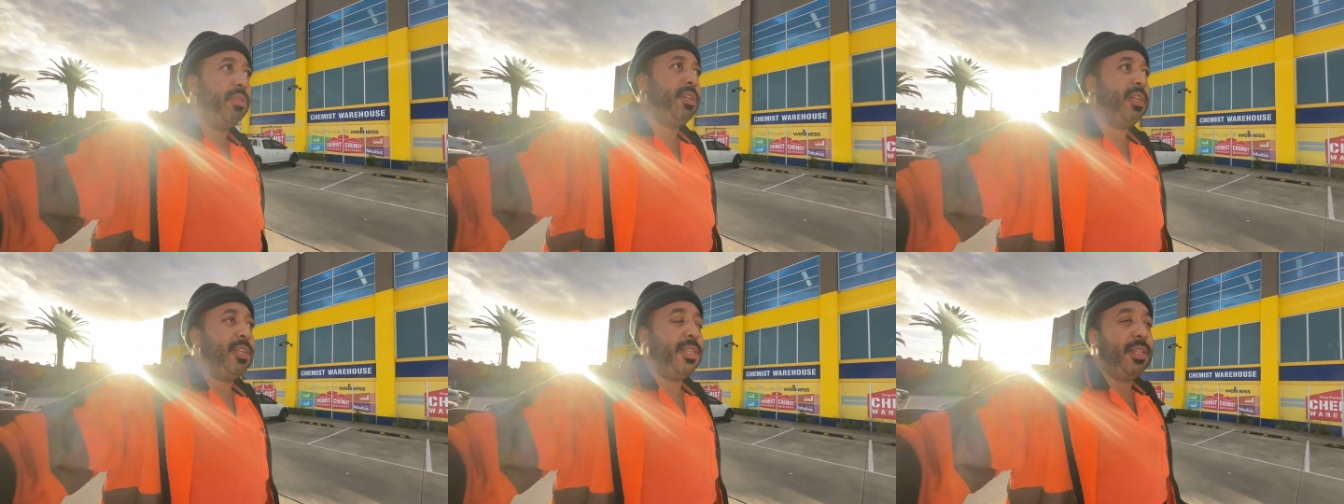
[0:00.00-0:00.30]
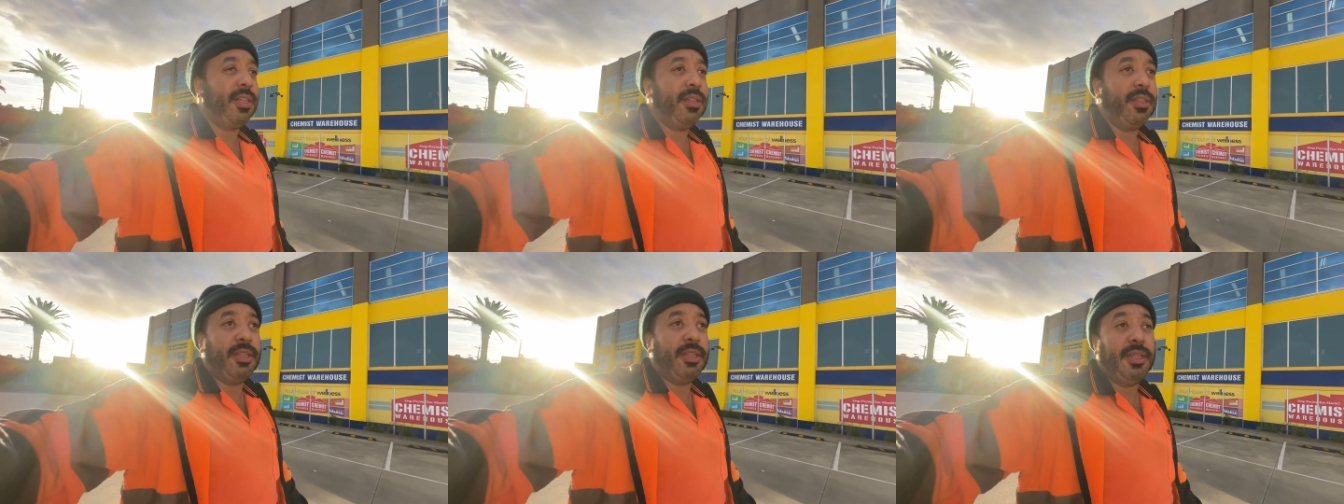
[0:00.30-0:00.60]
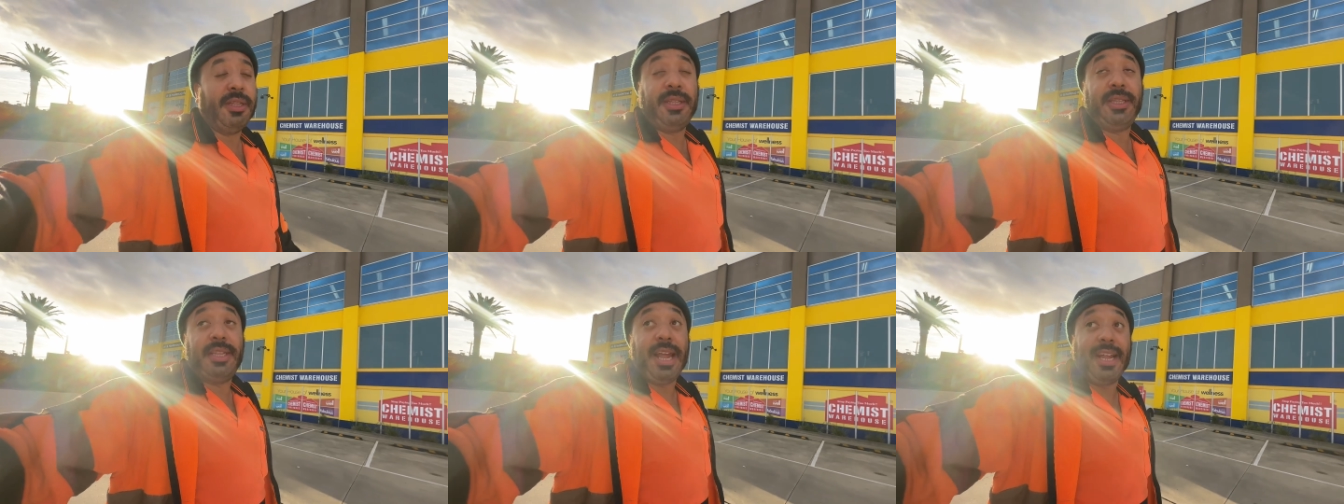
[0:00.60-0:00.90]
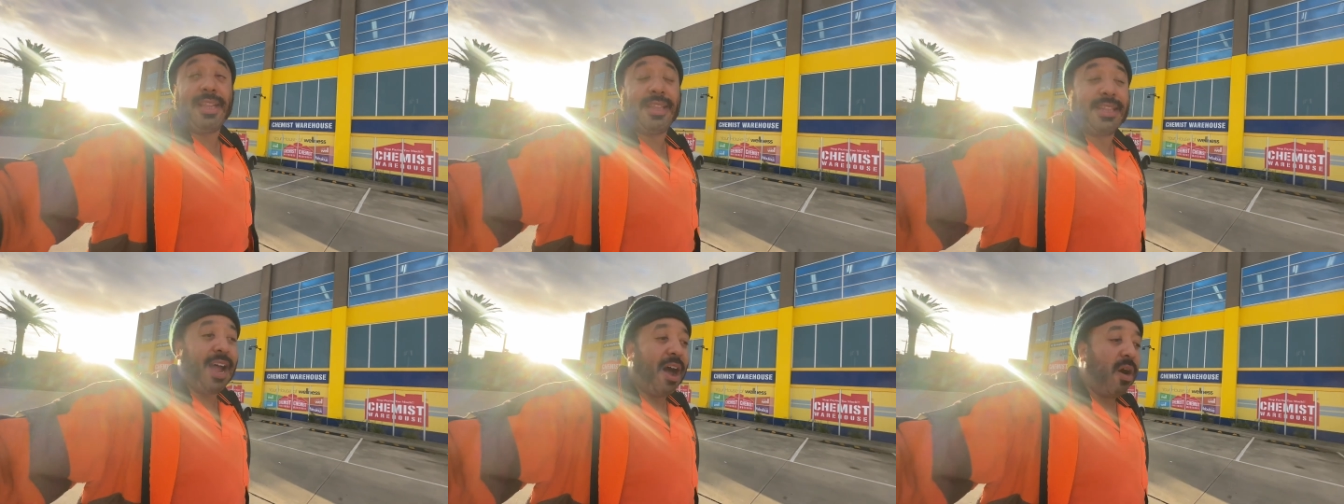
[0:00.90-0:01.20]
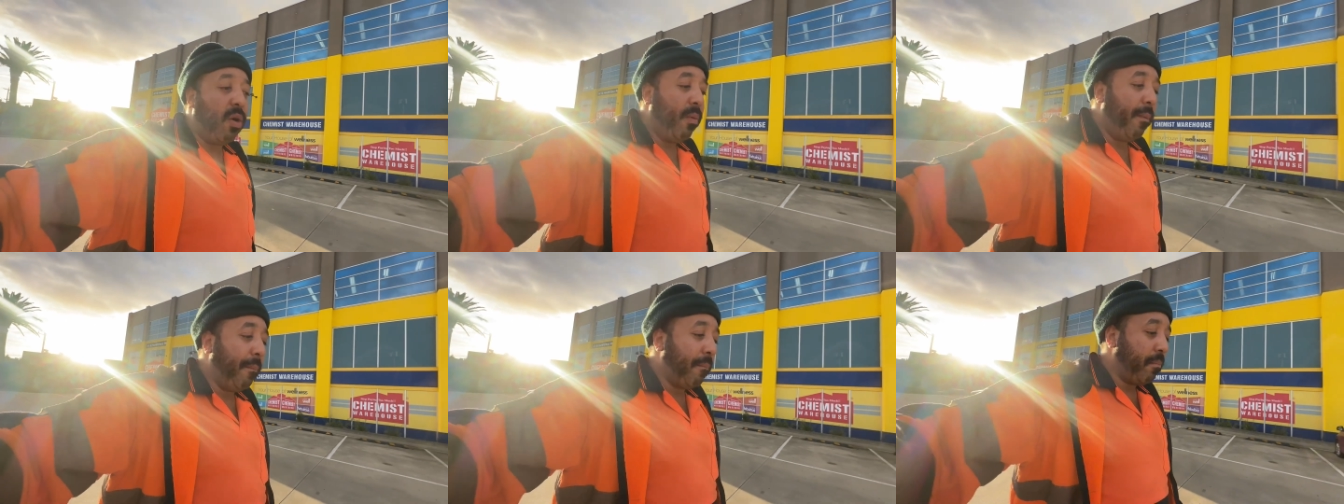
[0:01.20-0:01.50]
de
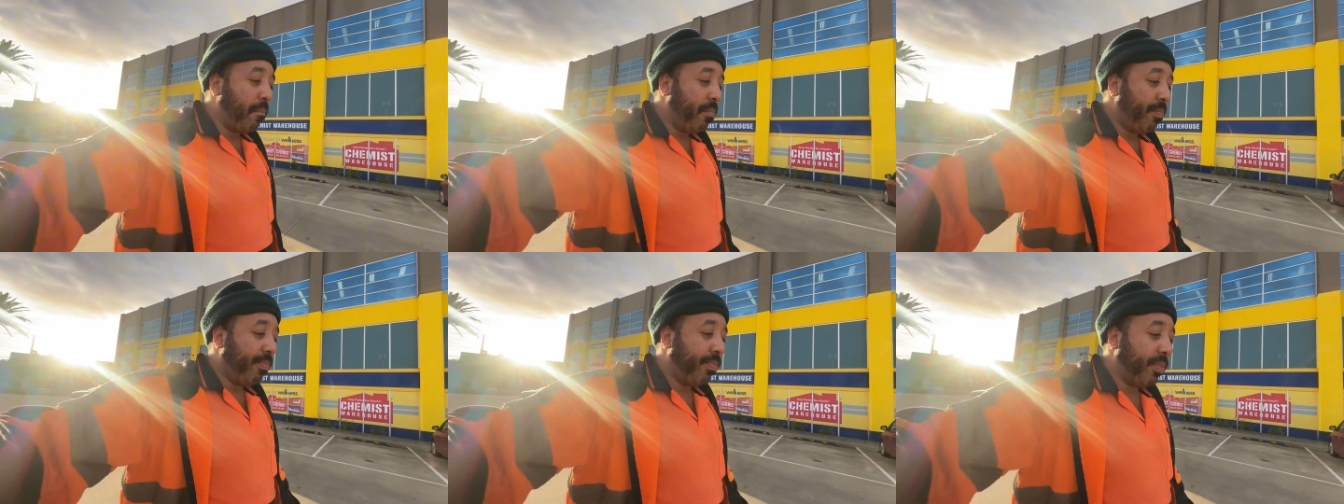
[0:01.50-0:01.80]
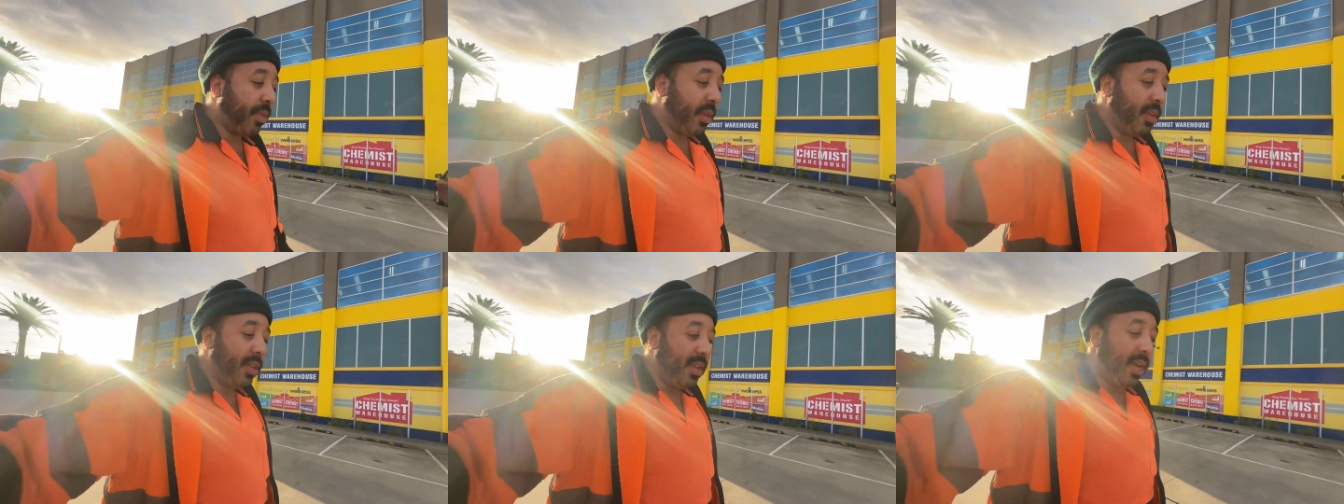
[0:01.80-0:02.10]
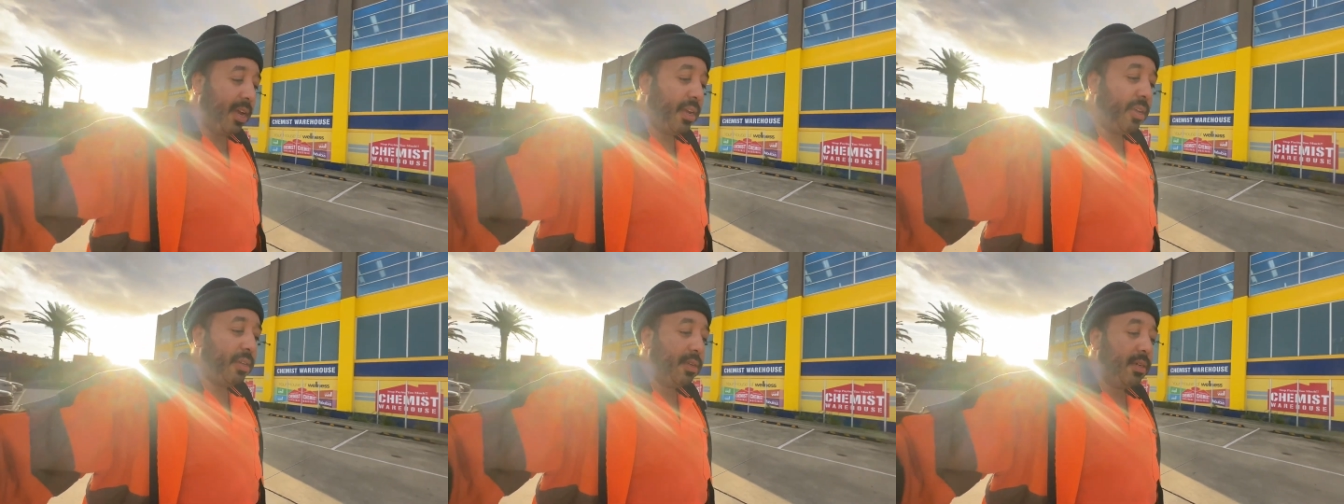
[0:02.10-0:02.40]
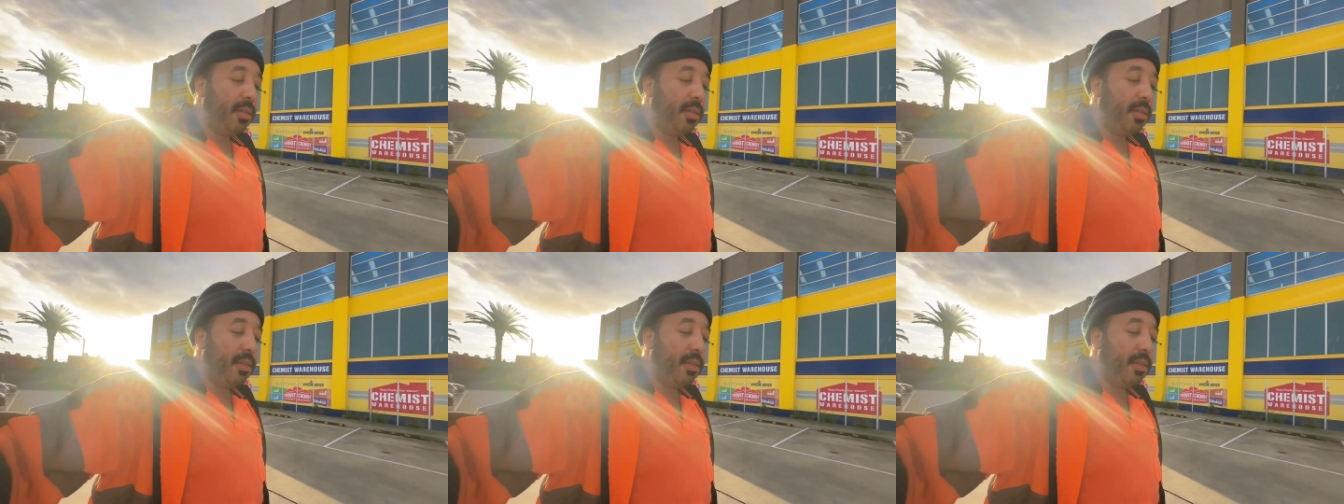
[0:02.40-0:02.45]
dental, né?